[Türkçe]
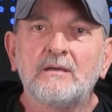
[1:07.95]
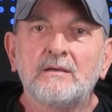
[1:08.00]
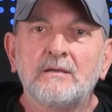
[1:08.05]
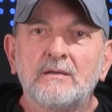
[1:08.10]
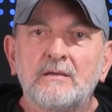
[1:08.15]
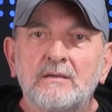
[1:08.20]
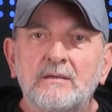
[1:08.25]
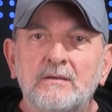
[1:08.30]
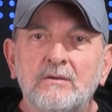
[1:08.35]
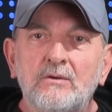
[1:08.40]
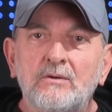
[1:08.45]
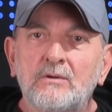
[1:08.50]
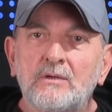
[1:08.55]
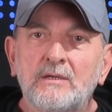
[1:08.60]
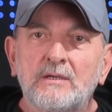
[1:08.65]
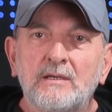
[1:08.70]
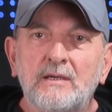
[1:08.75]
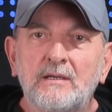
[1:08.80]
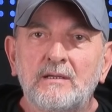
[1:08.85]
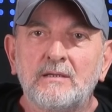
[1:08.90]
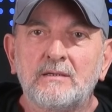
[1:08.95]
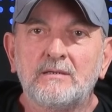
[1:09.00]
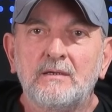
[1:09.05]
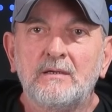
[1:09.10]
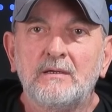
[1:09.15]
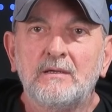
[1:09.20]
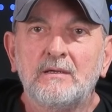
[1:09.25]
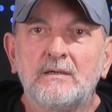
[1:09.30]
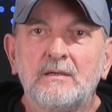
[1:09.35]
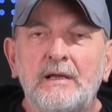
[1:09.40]
E olur bak. Öyle geldik.
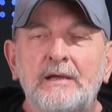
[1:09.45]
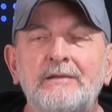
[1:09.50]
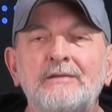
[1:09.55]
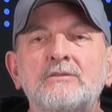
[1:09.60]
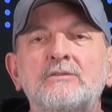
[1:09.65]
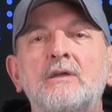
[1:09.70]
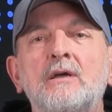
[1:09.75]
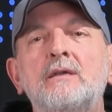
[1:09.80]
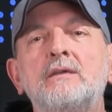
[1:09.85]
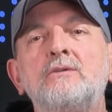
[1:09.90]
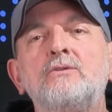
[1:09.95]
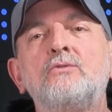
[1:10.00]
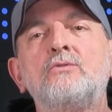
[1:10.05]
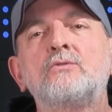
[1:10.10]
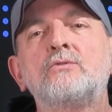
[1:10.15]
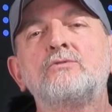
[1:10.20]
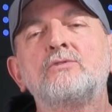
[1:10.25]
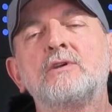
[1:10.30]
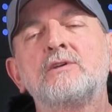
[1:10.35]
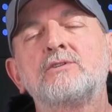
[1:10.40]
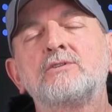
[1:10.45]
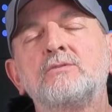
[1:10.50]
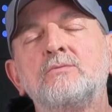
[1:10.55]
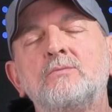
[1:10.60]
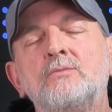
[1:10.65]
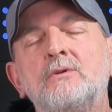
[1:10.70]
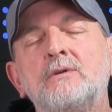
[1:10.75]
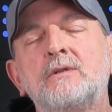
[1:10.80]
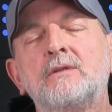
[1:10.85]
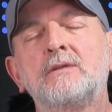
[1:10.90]
Öyle de. E, daha yeni orucu
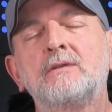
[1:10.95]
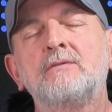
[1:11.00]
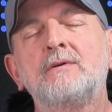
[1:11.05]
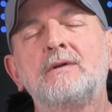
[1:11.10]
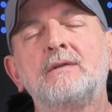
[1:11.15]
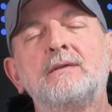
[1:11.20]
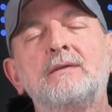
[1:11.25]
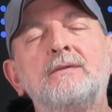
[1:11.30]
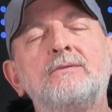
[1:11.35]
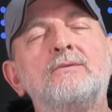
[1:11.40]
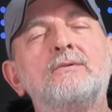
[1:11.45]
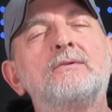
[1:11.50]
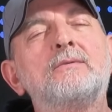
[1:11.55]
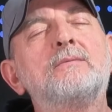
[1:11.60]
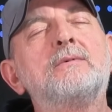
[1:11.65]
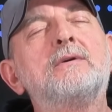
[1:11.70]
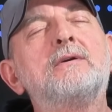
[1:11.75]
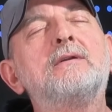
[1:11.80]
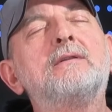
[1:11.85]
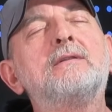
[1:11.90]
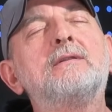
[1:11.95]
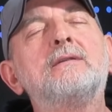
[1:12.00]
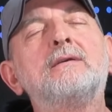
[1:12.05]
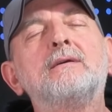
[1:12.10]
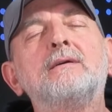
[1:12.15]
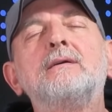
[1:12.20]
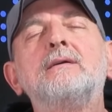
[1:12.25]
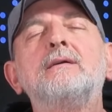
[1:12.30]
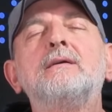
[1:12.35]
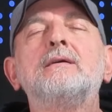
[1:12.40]
açtım bu arada var ya gidiyorum
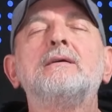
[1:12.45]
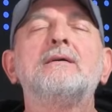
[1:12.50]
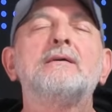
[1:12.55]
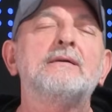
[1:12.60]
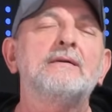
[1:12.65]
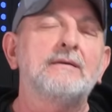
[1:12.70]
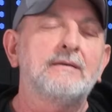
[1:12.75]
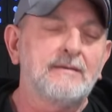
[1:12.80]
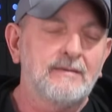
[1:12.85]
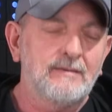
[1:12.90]
Allah.